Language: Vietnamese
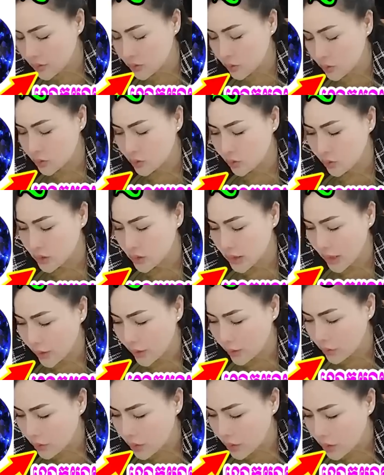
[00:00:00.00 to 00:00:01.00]
su su
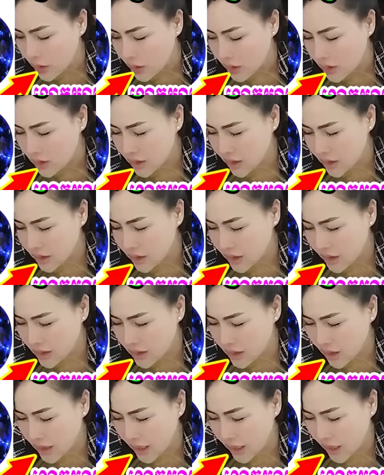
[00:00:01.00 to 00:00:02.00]
chào dây này dây
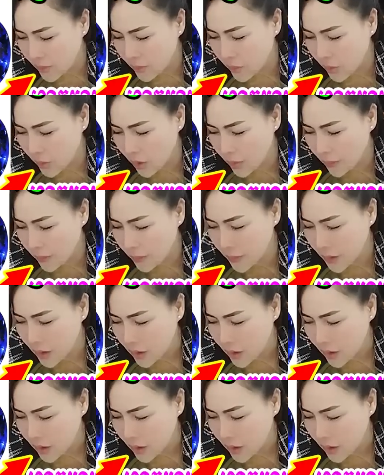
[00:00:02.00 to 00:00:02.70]
trâu na bọp